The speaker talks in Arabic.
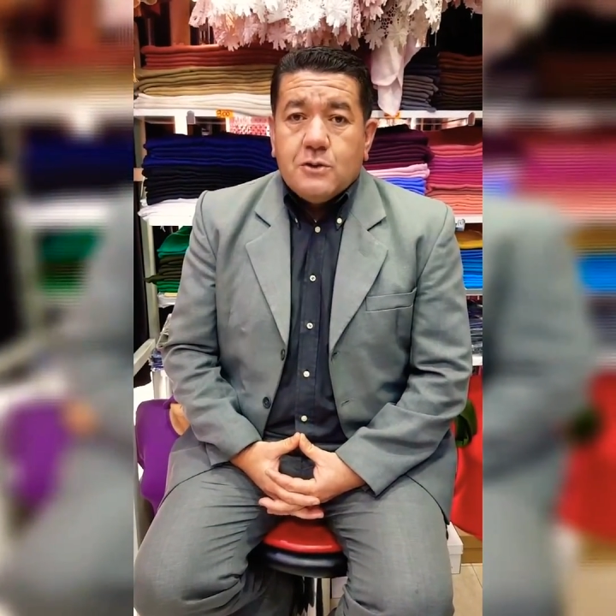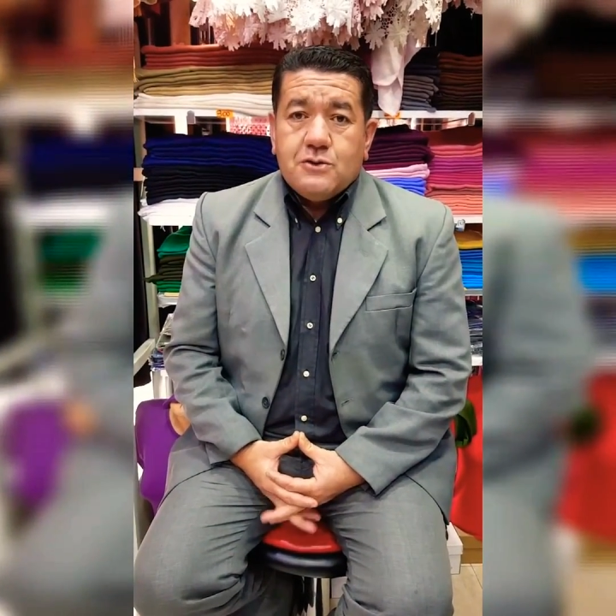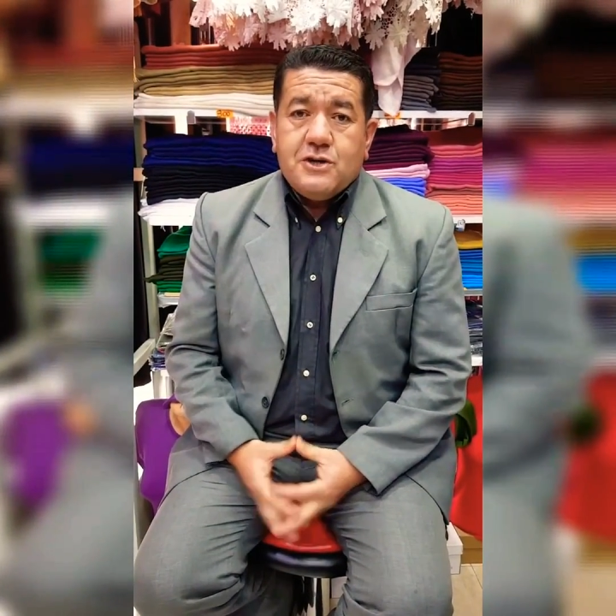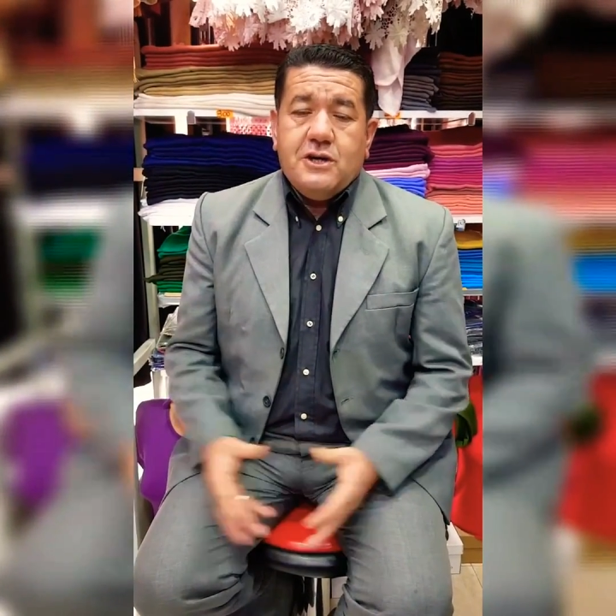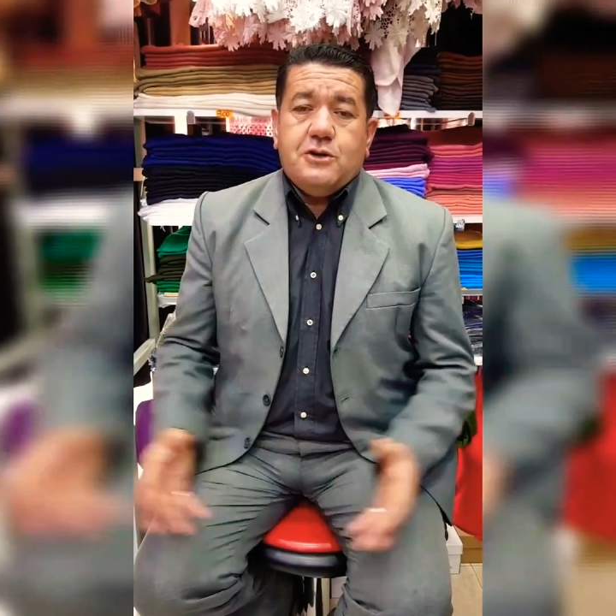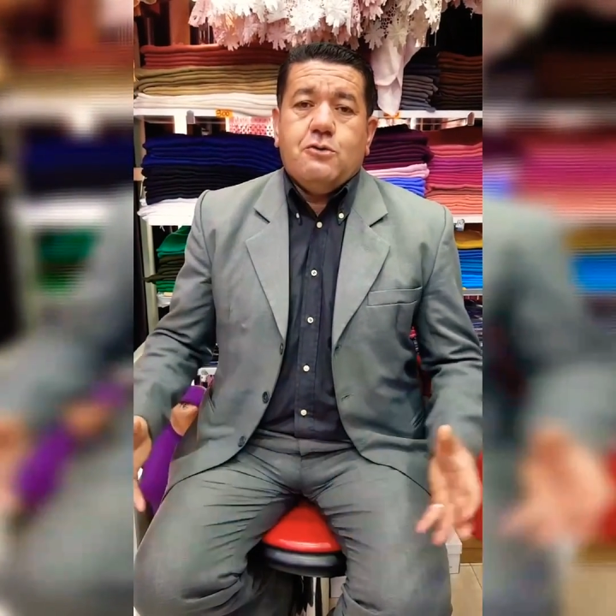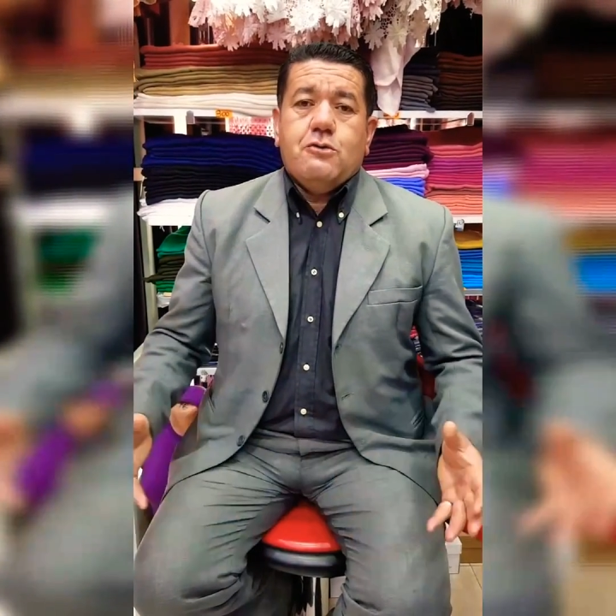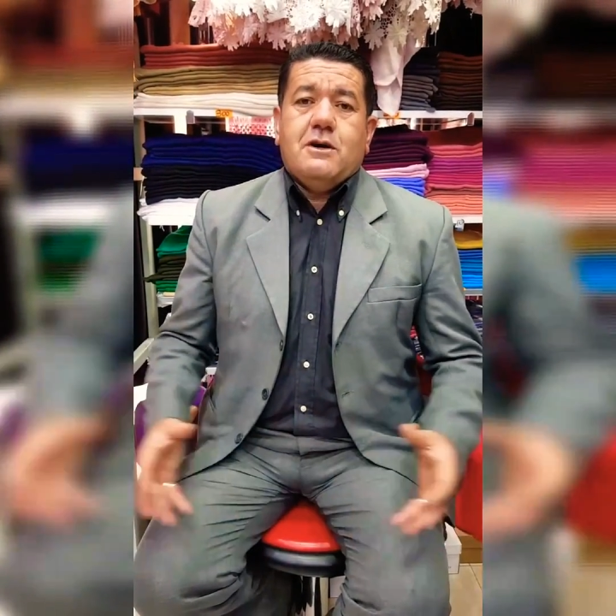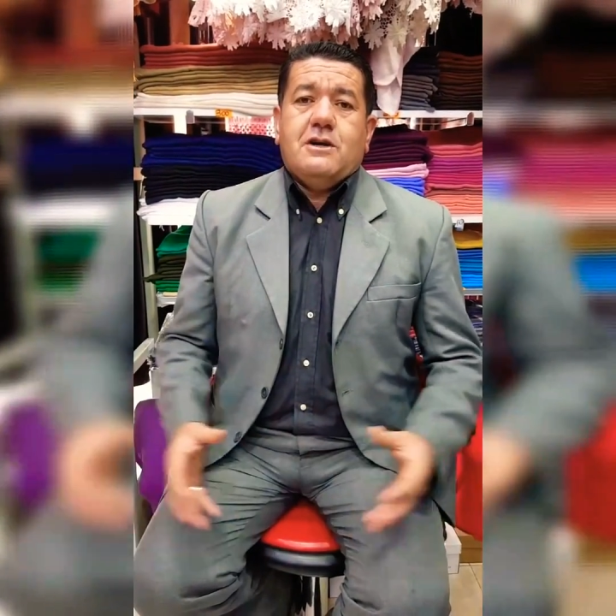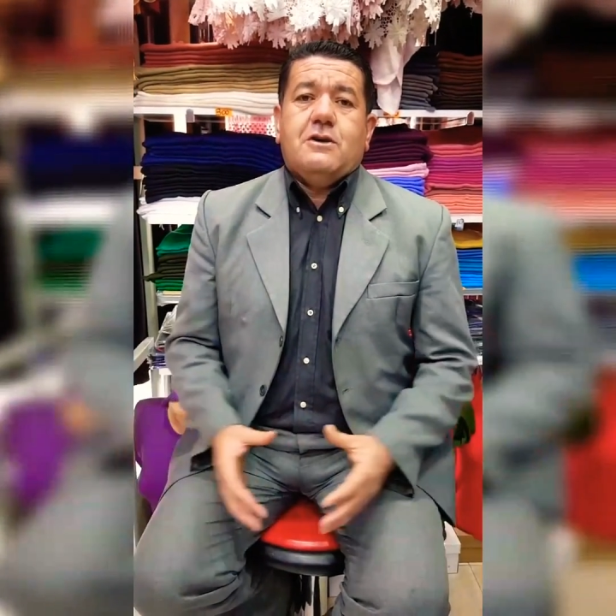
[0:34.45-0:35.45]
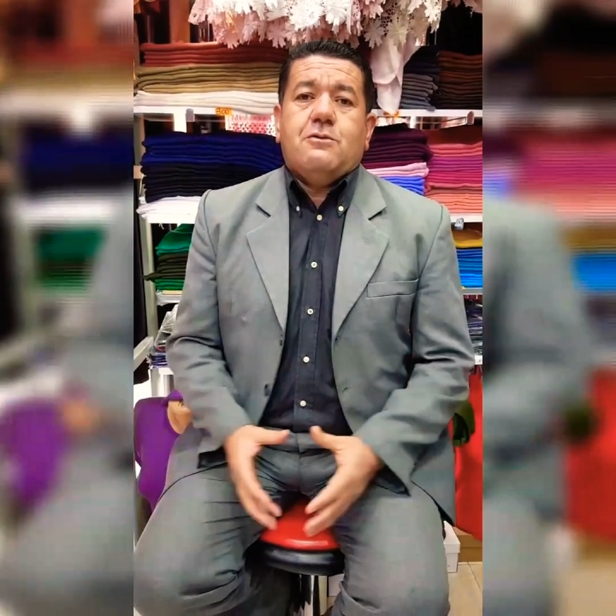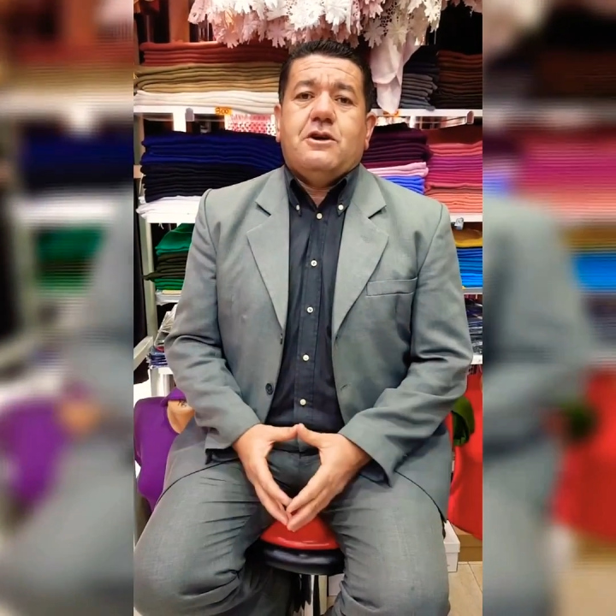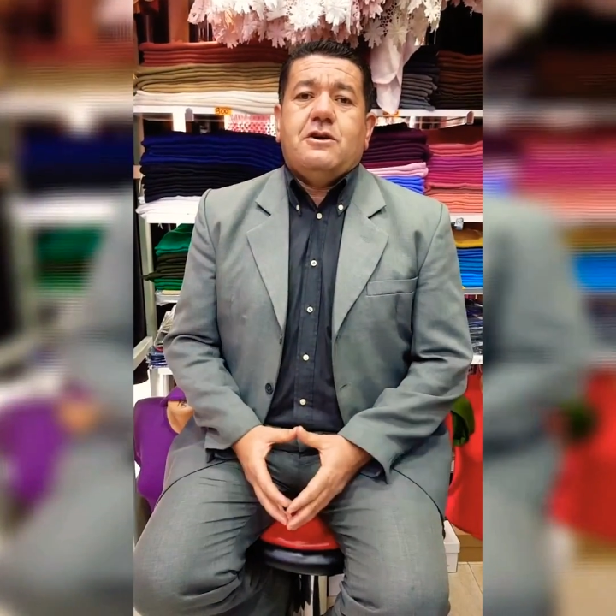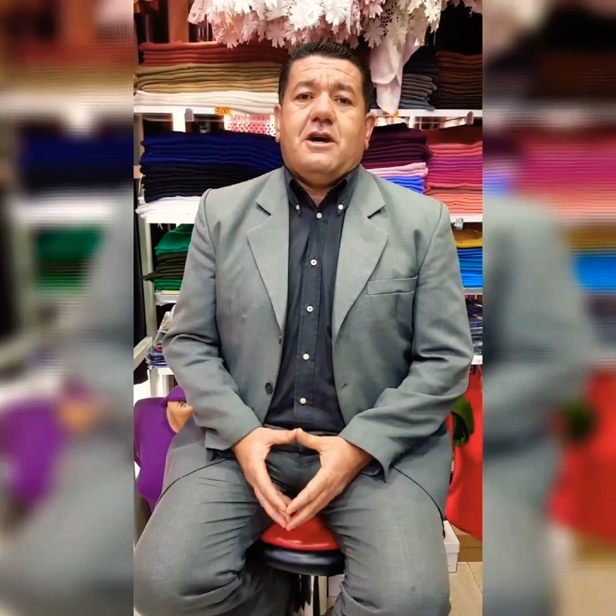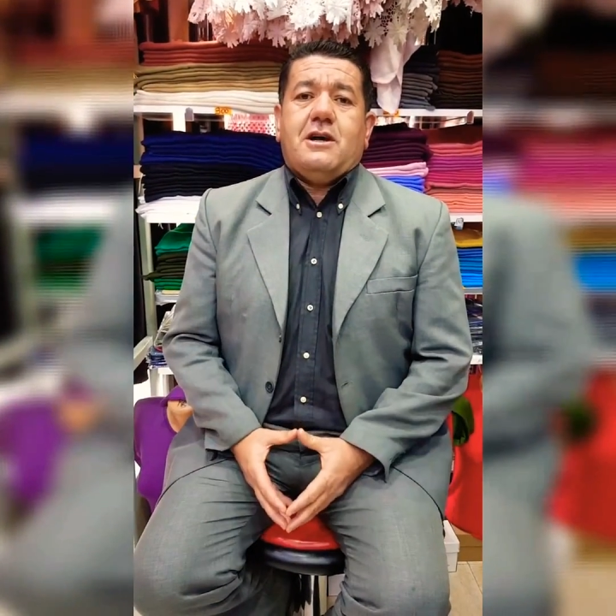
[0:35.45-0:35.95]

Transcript: تساعده معنويا